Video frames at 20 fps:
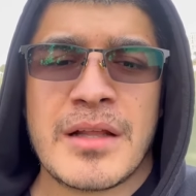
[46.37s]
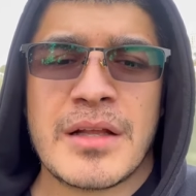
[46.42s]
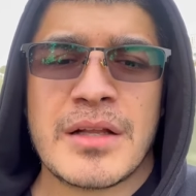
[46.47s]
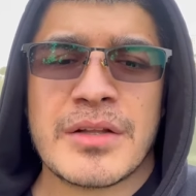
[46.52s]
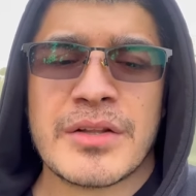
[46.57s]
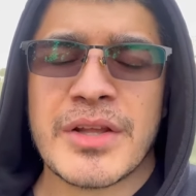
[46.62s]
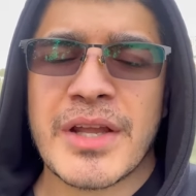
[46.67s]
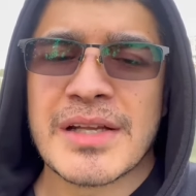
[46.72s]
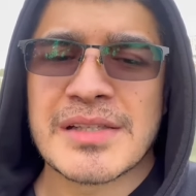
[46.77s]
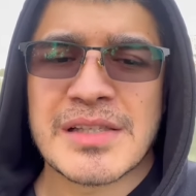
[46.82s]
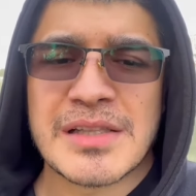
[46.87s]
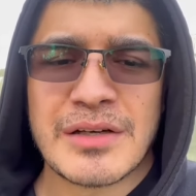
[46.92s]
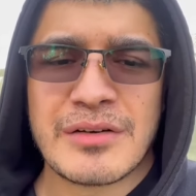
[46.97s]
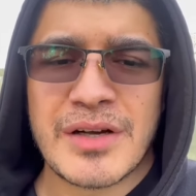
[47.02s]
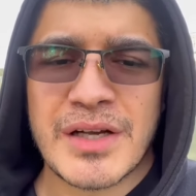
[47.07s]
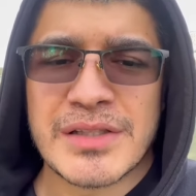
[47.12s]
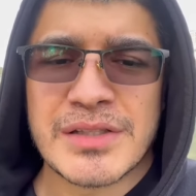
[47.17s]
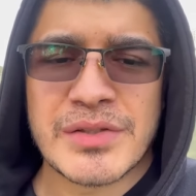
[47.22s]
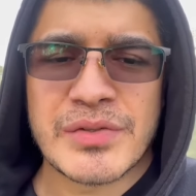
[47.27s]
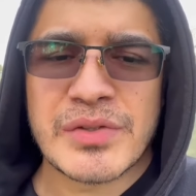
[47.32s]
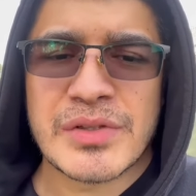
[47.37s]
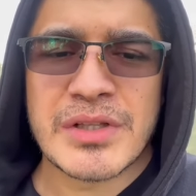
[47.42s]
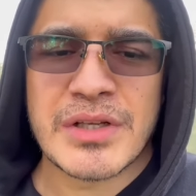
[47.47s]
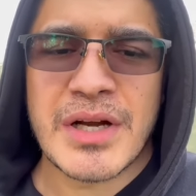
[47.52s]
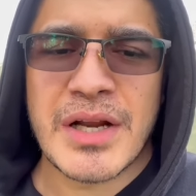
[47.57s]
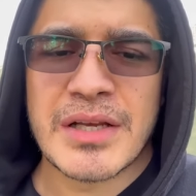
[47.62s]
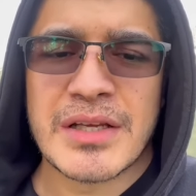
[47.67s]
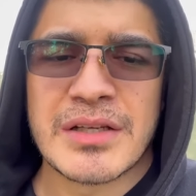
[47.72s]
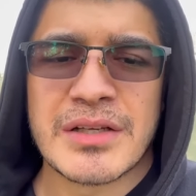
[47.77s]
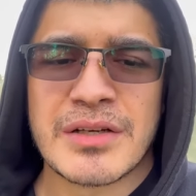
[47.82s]
Не оставайтесь в
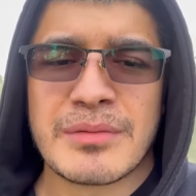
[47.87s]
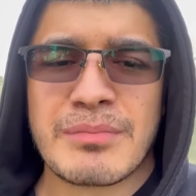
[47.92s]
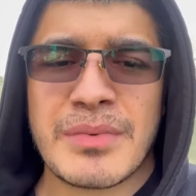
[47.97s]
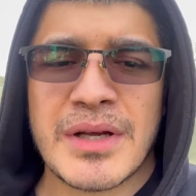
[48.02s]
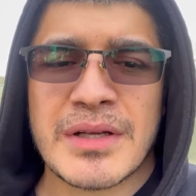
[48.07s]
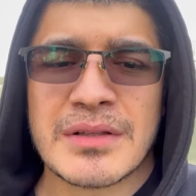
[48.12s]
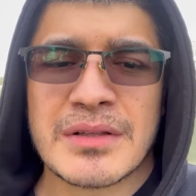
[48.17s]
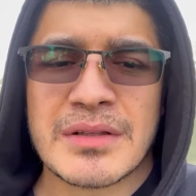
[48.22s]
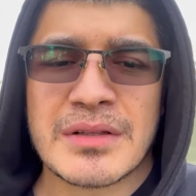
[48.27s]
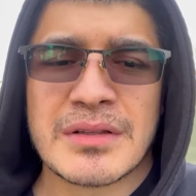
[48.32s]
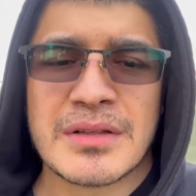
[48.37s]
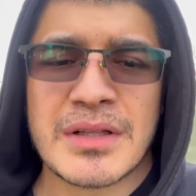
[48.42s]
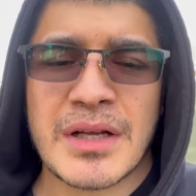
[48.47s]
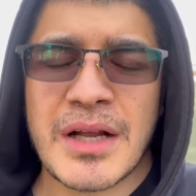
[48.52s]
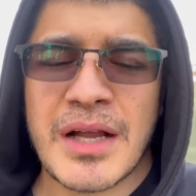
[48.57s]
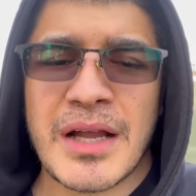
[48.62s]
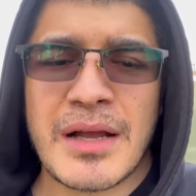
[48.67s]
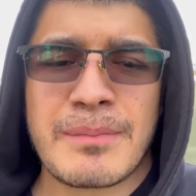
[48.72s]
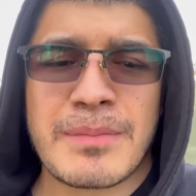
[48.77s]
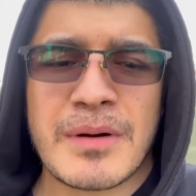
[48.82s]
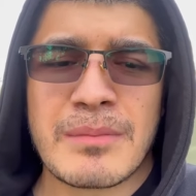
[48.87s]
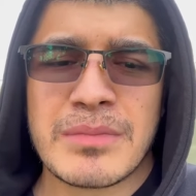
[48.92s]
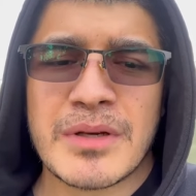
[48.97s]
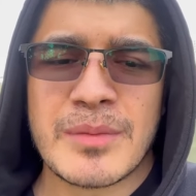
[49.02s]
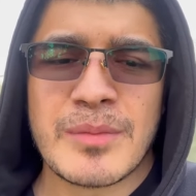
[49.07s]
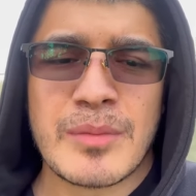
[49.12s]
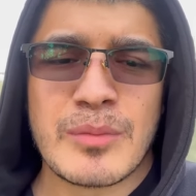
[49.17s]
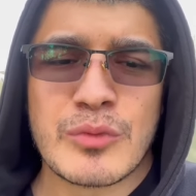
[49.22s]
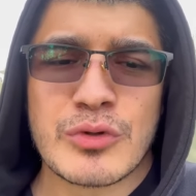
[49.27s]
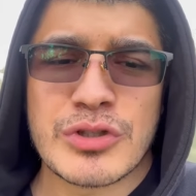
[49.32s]
стороне, ребят. Такая
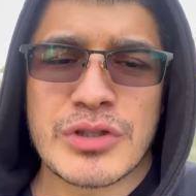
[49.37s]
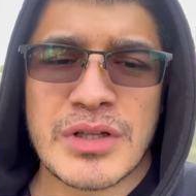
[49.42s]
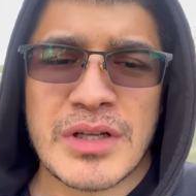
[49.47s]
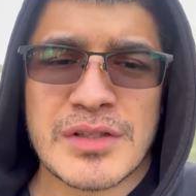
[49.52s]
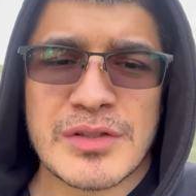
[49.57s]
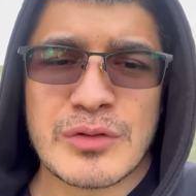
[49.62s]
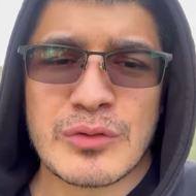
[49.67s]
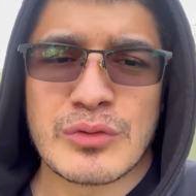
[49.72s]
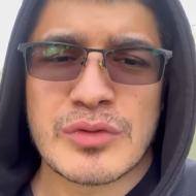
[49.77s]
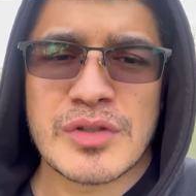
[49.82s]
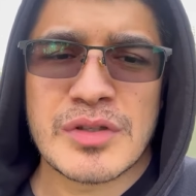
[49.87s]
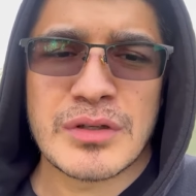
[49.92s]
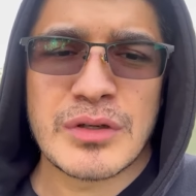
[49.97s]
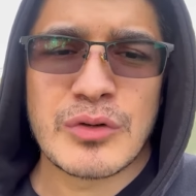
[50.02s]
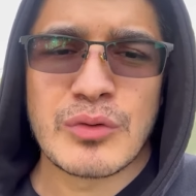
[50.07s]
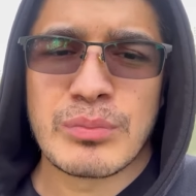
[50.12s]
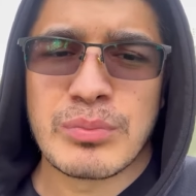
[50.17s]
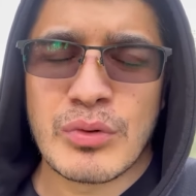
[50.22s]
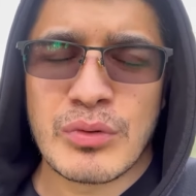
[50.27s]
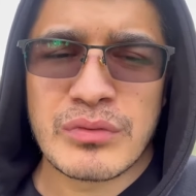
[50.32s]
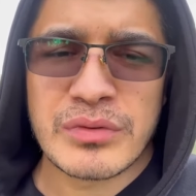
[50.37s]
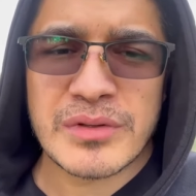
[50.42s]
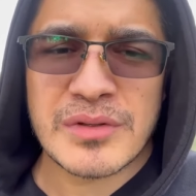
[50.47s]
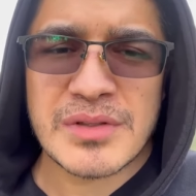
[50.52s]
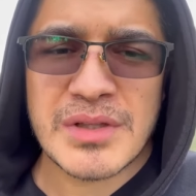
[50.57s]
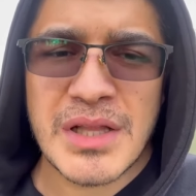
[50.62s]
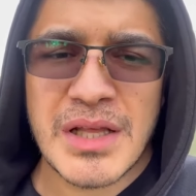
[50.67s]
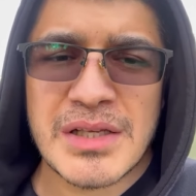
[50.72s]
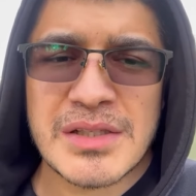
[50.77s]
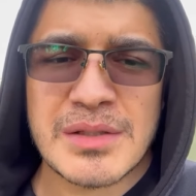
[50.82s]
проблема может коснуться любого из
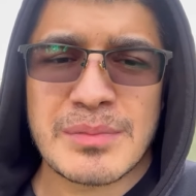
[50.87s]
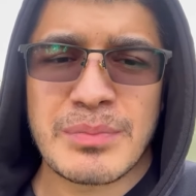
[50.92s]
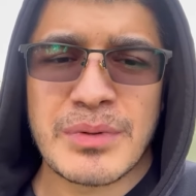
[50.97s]
нас,